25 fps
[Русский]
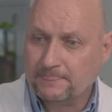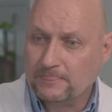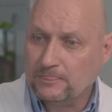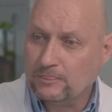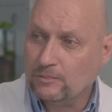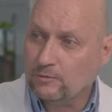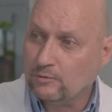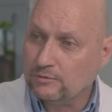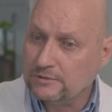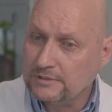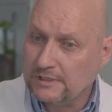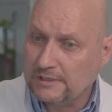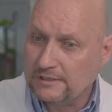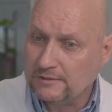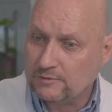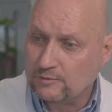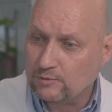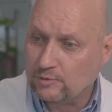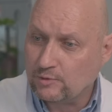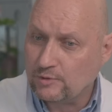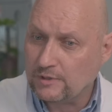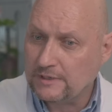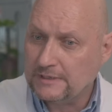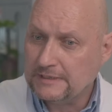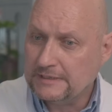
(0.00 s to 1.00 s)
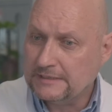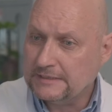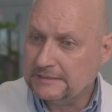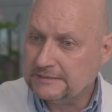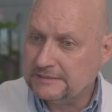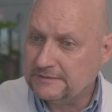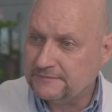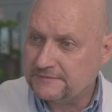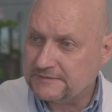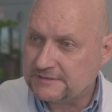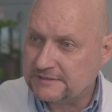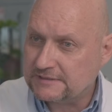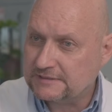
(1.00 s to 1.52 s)
Но далеко
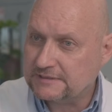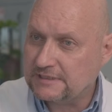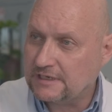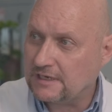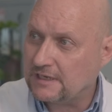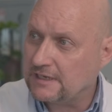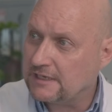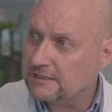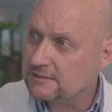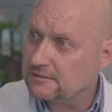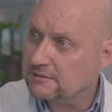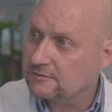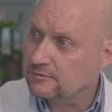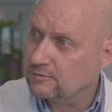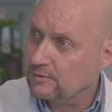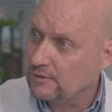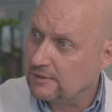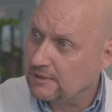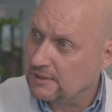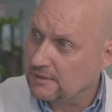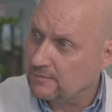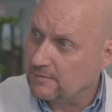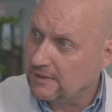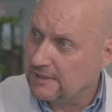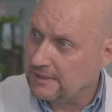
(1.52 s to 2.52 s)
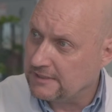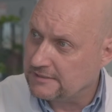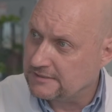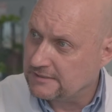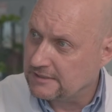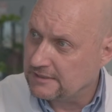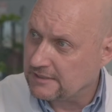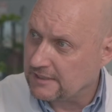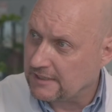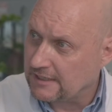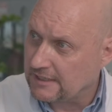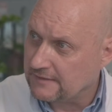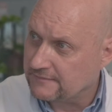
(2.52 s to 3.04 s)
не всегда это только болезнь
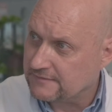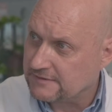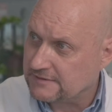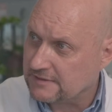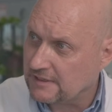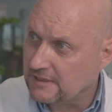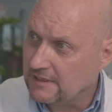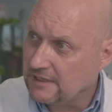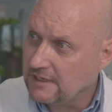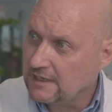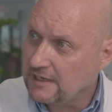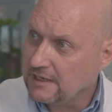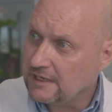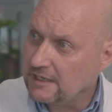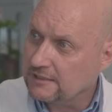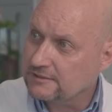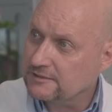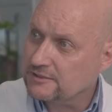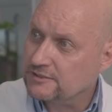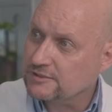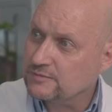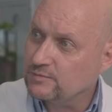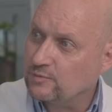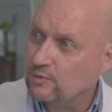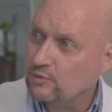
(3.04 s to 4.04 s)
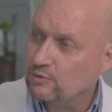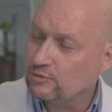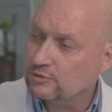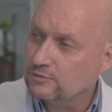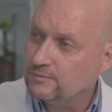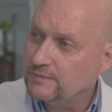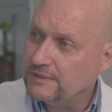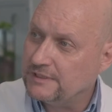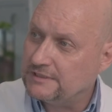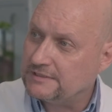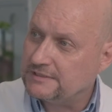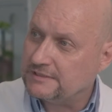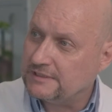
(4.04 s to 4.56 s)
Грейвса. Это же могут
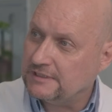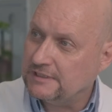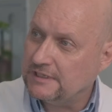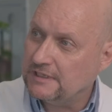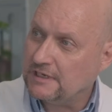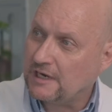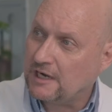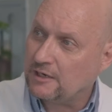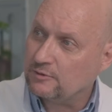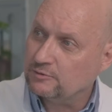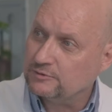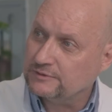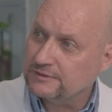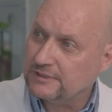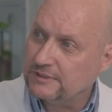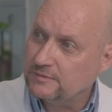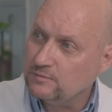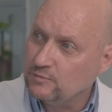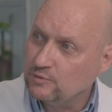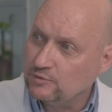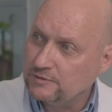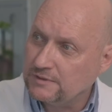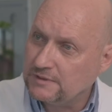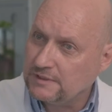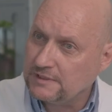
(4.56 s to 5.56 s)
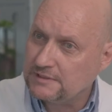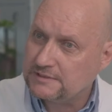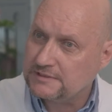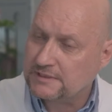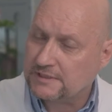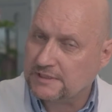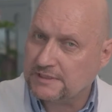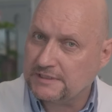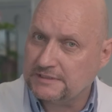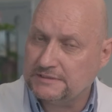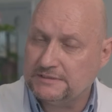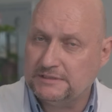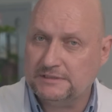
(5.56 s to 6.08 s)
быть и аутоиммунные
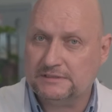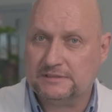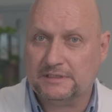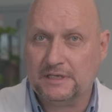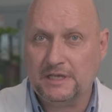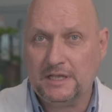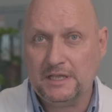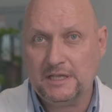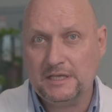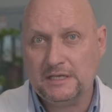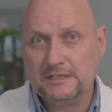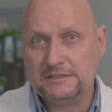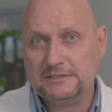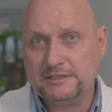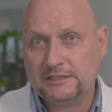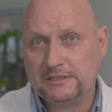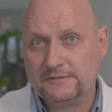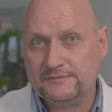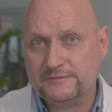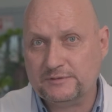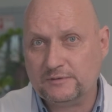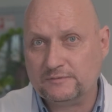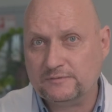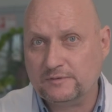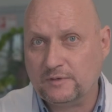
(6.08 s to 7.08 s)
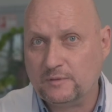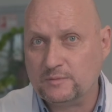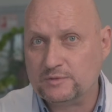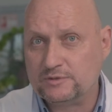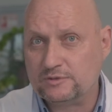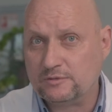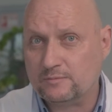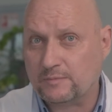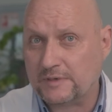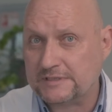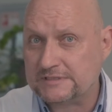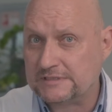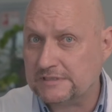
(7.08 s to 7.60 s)
тироидиты. Дело все в том,
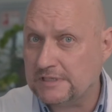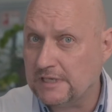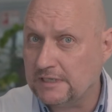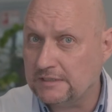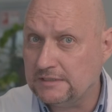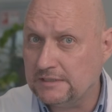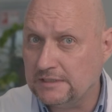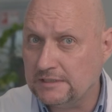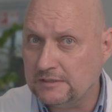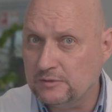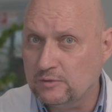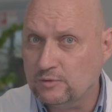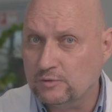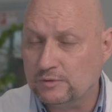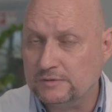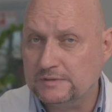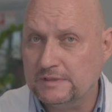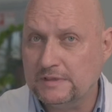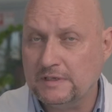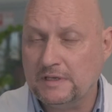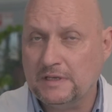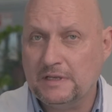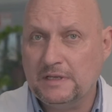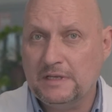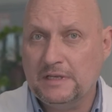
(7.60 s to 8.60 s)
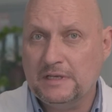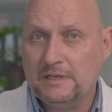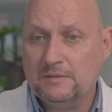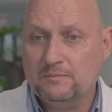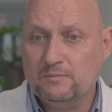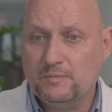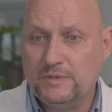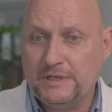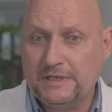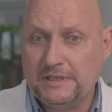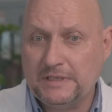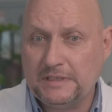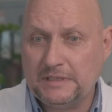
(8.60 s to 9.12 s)
что последние годы
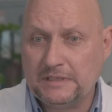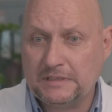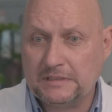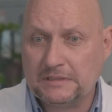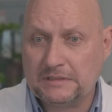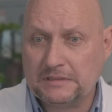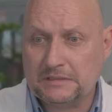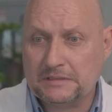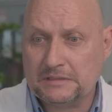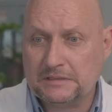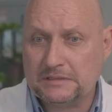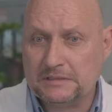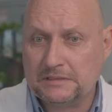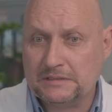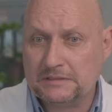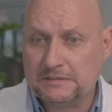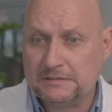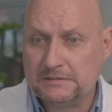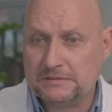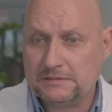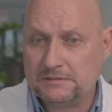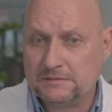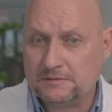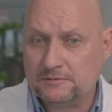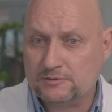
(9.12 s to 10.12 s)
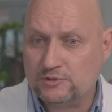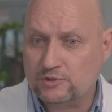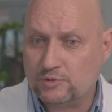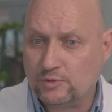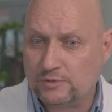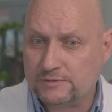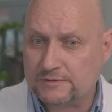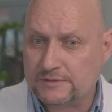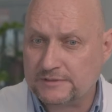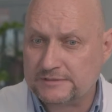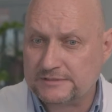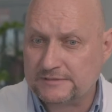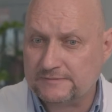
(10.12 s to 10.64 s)
мы э,
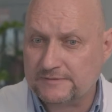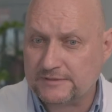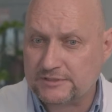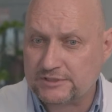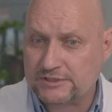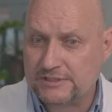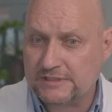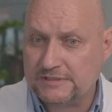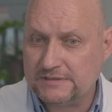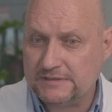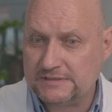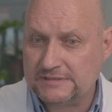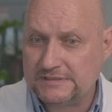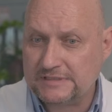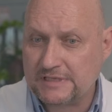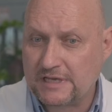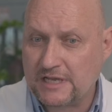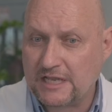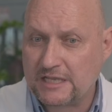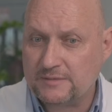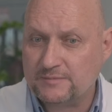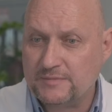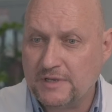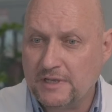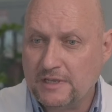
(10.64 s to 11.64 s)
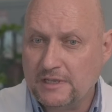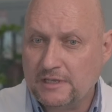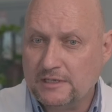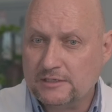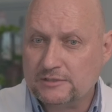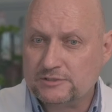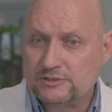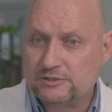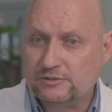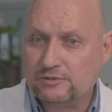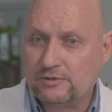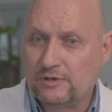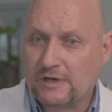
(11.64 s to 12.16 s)
четко совершенно знаем,
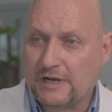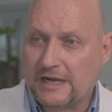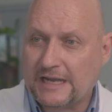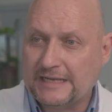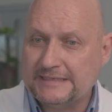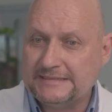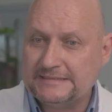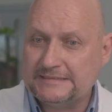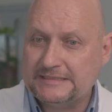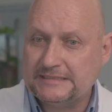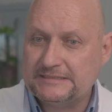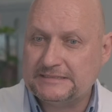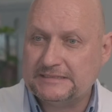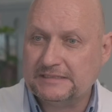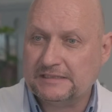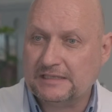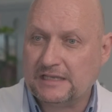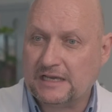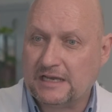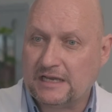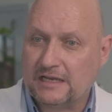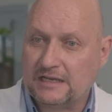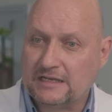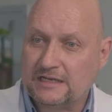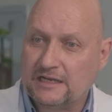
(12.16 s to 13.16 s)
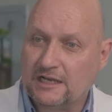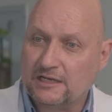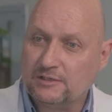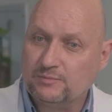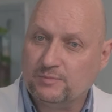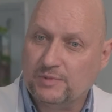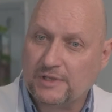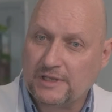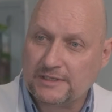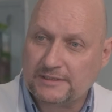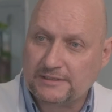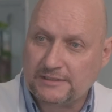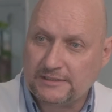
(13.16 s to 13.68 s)
что антитела, как
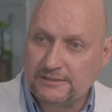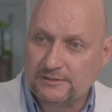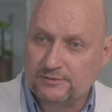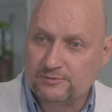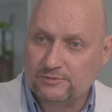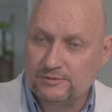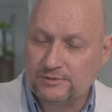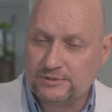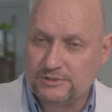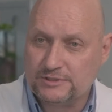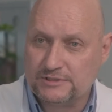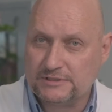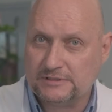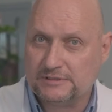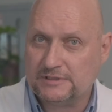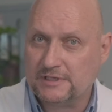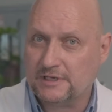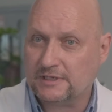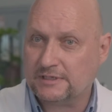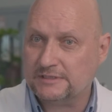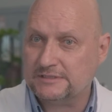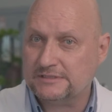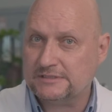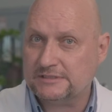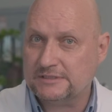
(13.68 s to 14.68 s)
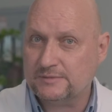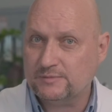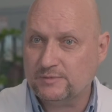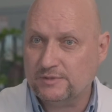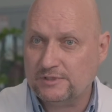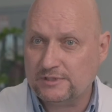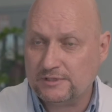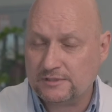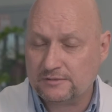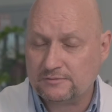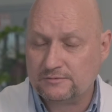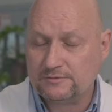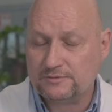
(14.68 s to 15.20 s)
блокирующие, так и
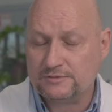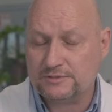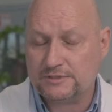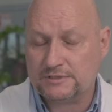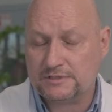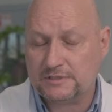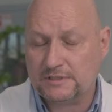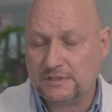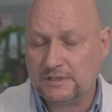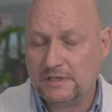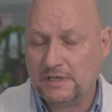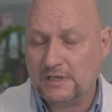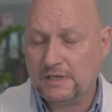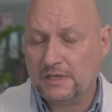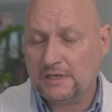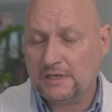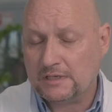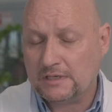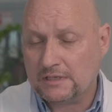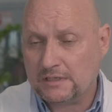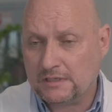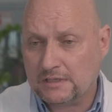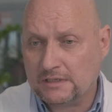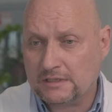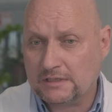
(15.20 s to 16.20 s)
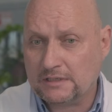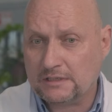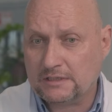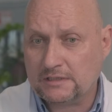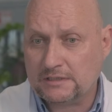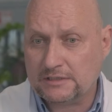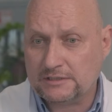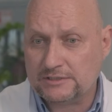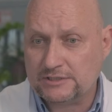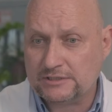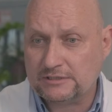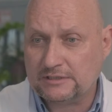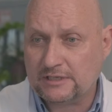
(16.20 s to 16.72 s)
стимулирующие
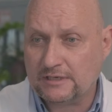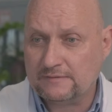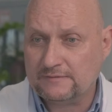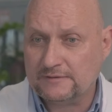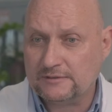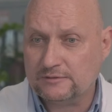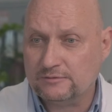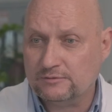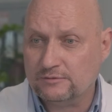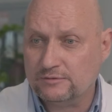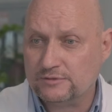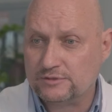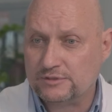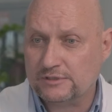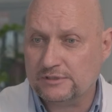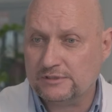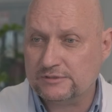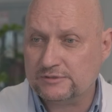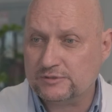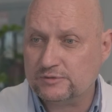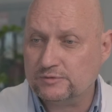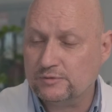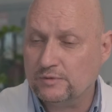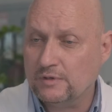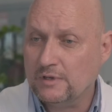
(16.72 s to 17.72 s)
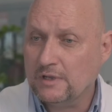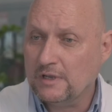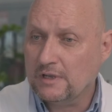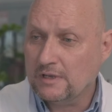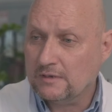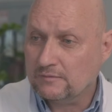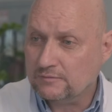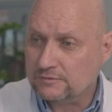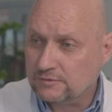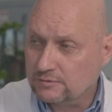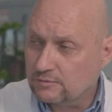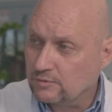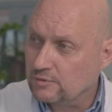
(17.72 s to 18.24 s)
э, щитовидную железу,
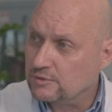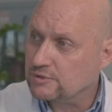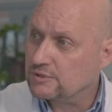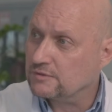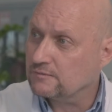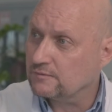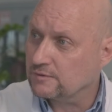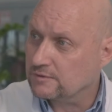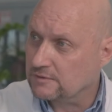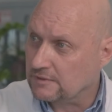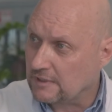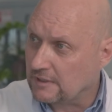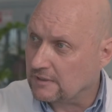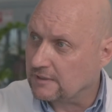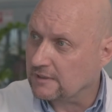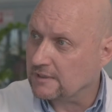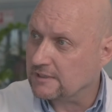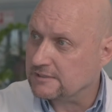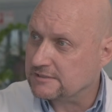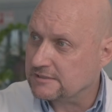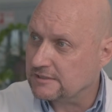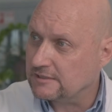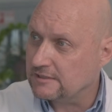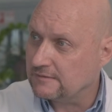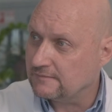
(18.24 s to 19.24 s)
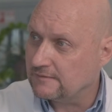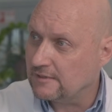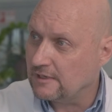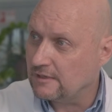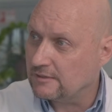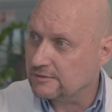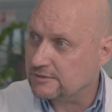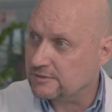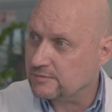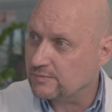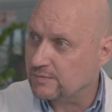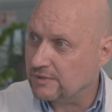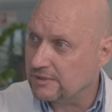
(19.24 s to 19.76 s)
тоже вот как раз и
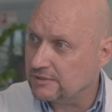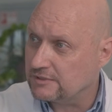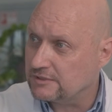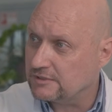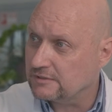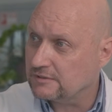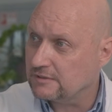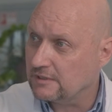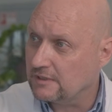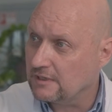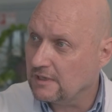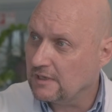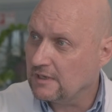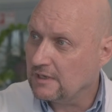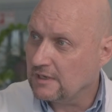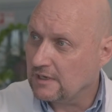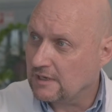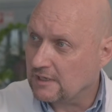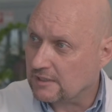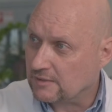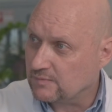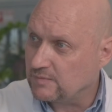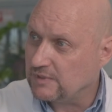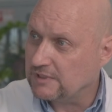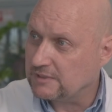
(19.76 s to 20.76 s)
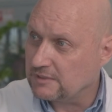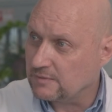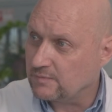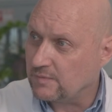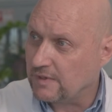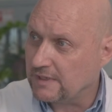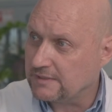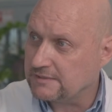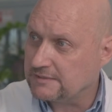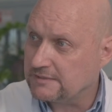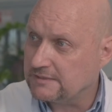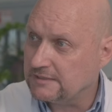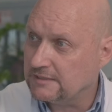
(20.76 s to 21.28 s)
являются причиной
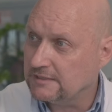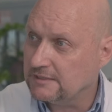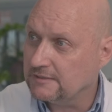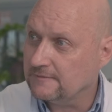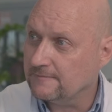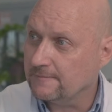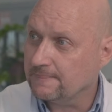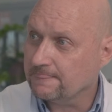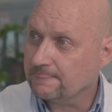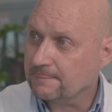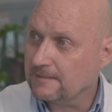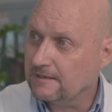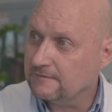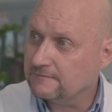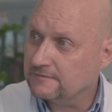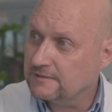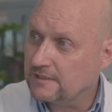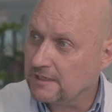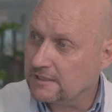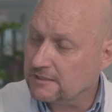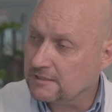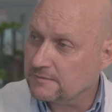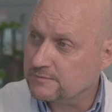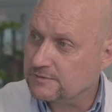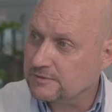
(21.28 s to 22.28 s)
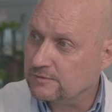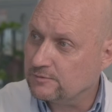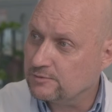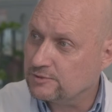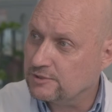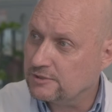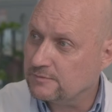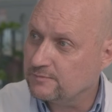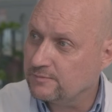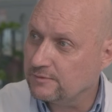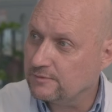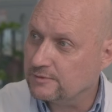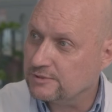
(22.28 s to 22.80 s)
орбитопатии. И в данном
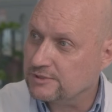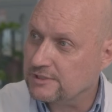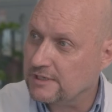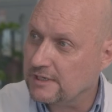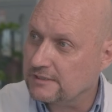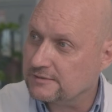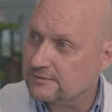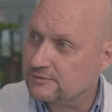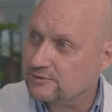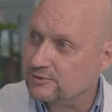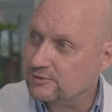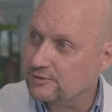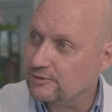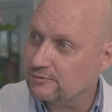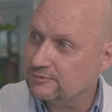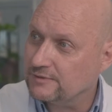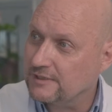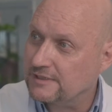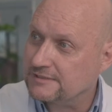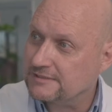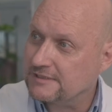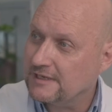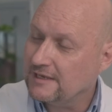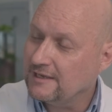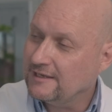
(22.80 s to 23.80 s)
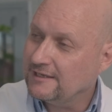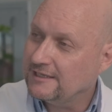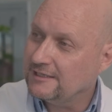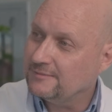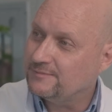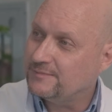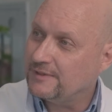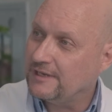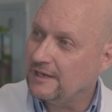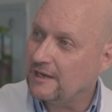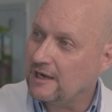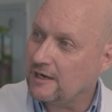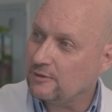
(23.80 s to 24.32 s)
случае получается, что у нас и
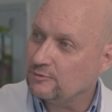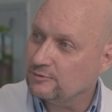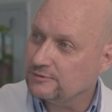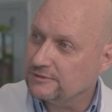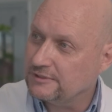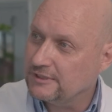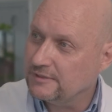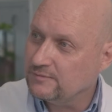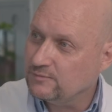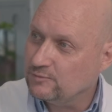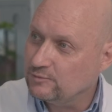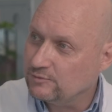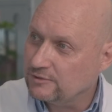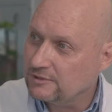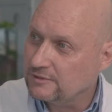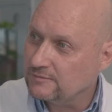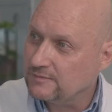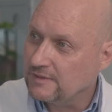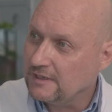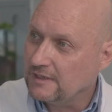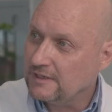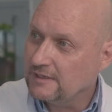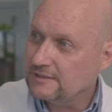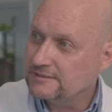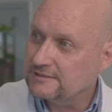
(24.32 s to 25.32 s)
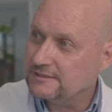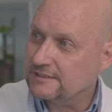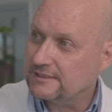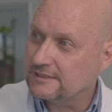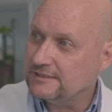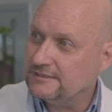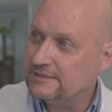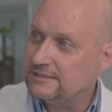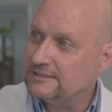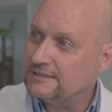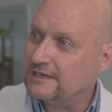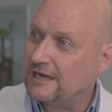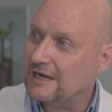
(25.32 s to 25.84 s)
при аутоиммунном
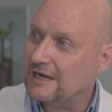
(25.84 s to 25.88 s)
тироидите,